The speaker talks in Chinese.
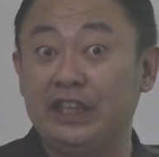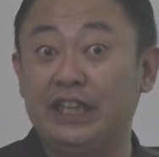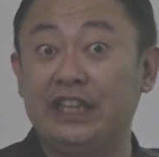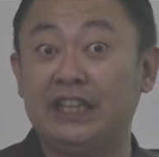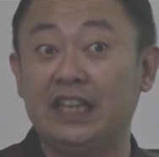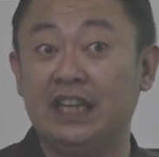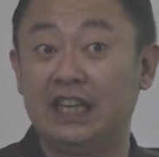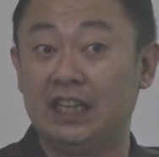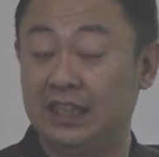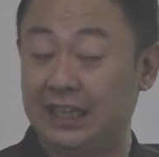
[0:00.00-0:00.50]
你
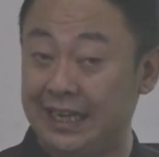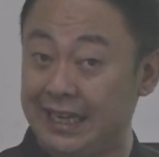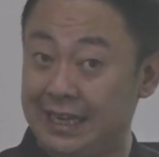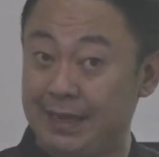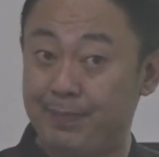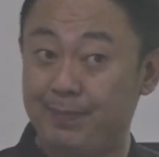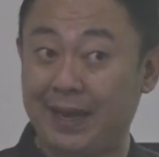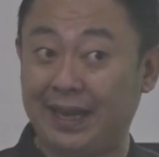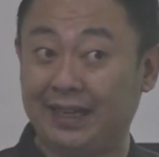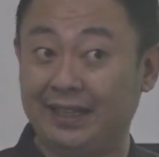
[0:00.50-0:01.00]
的另
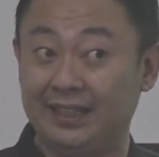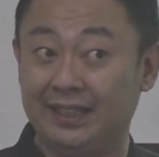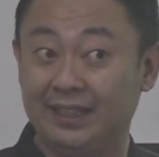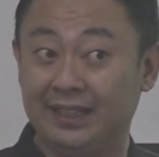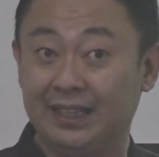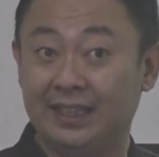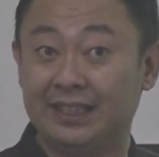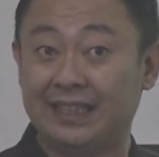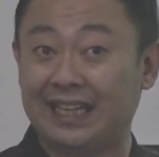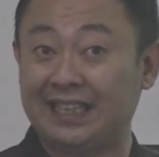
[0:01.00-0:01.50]
一半
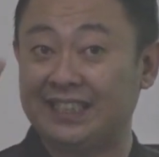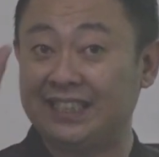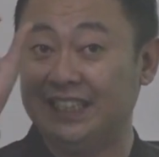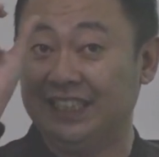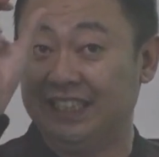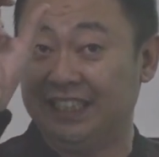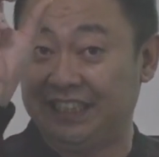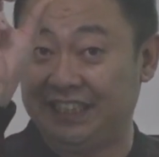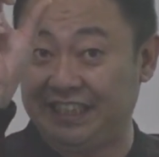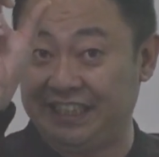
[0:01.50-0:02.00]
他
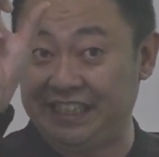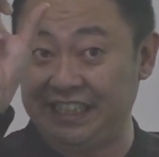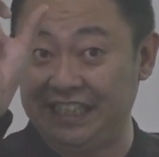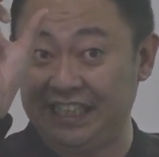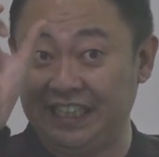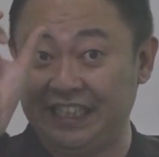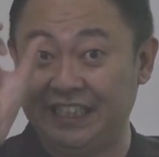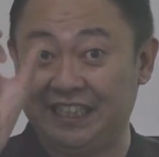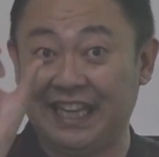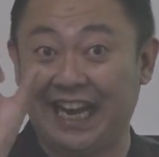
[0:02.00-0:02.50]
是
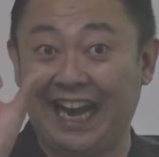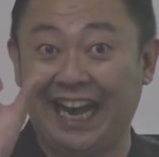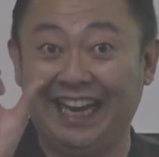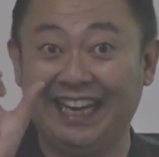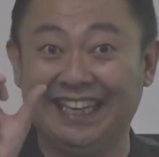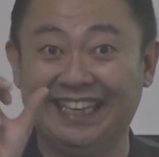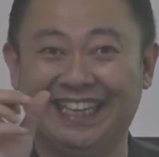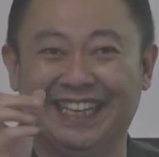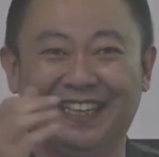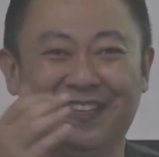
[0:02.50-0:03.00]
洗
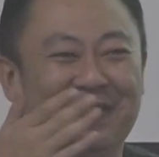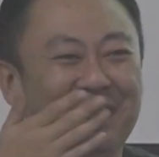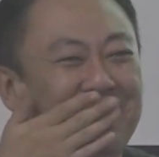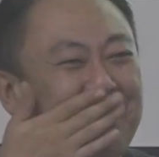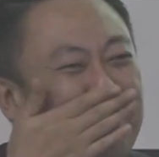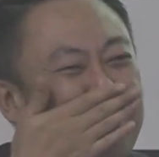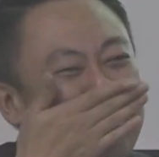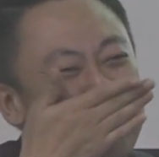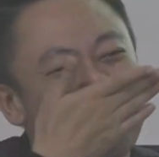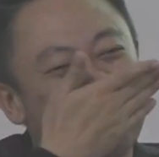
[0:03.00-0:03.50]
财的，
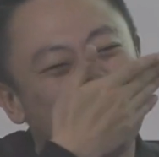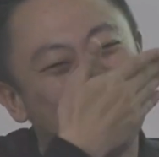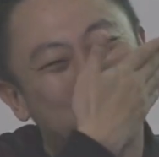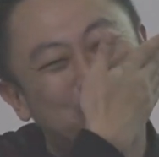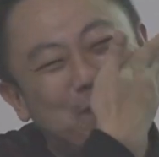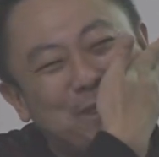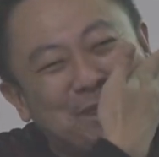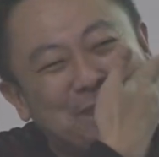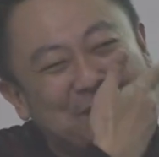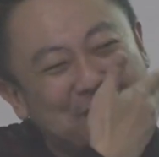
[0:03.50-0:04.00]

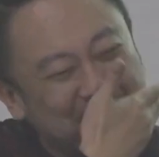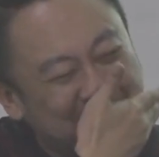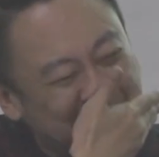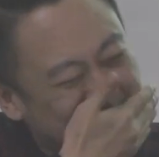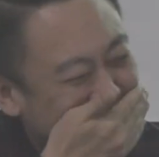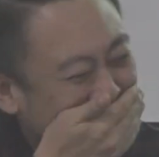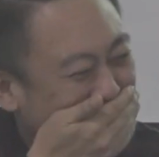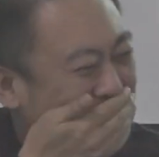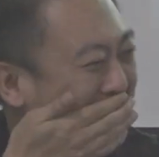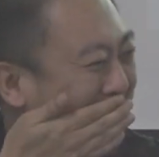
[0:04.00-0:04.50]

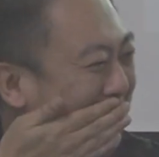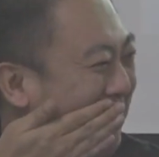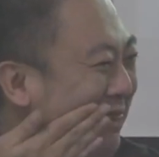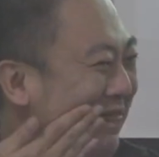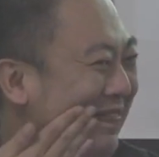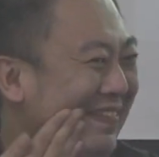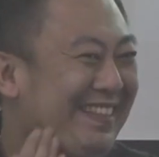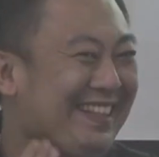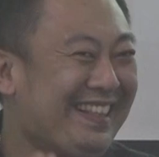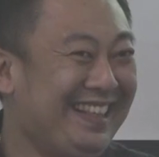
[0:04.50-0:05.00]

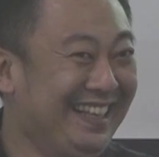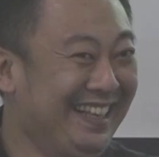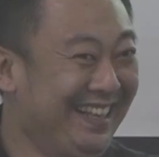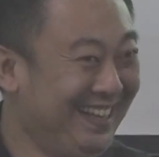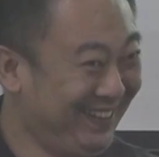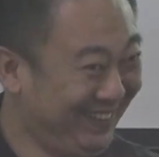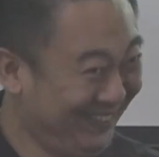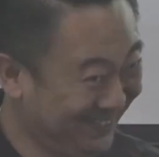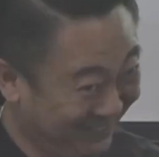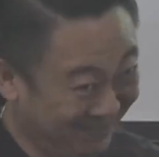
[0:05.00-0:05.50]

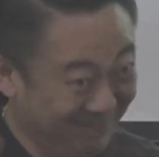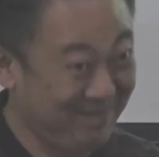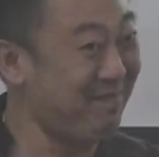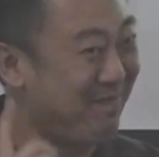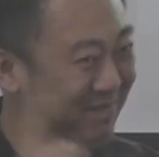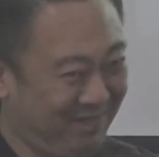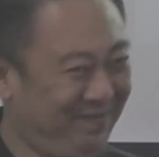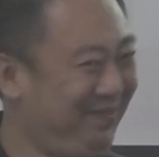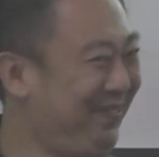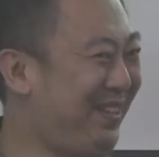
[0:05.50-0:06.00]

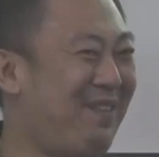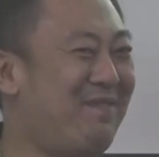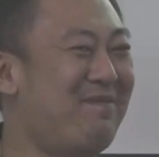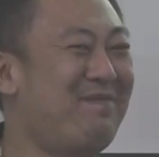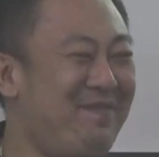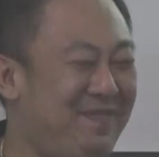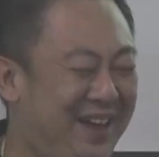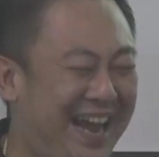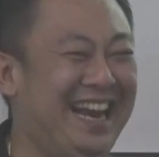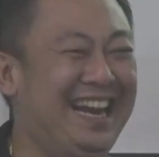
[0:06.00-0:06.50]
太
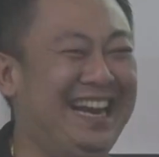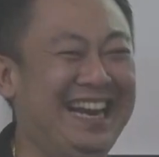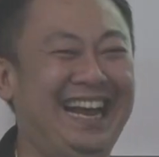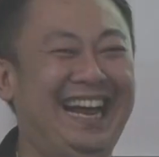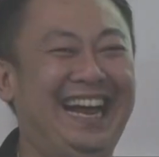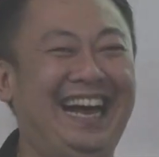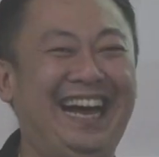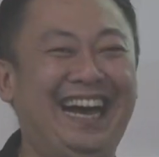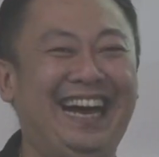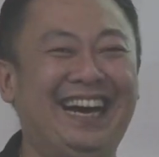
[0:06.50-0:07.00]
棒
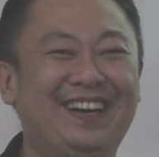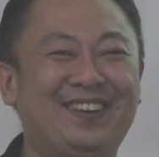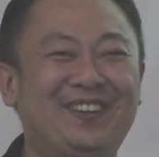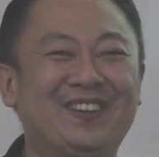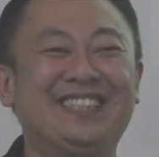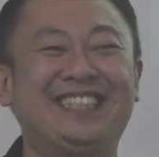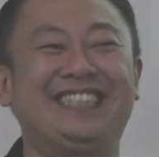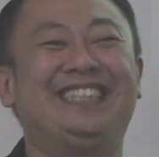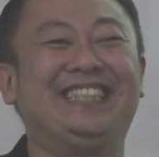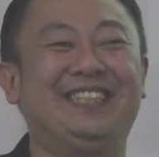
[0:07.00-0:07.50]
啦，
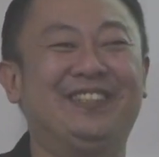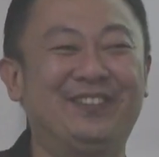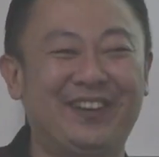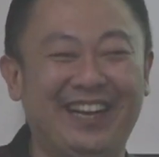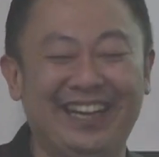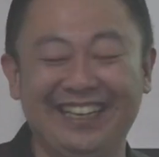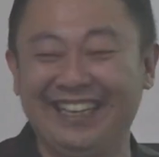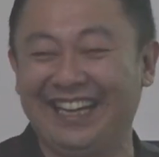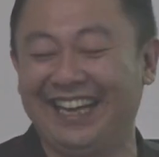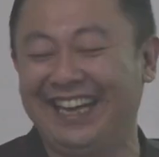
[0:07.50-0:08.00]
我喜
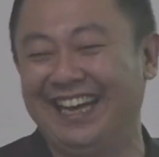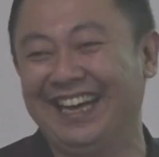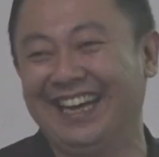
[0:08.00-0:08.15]
欢啦。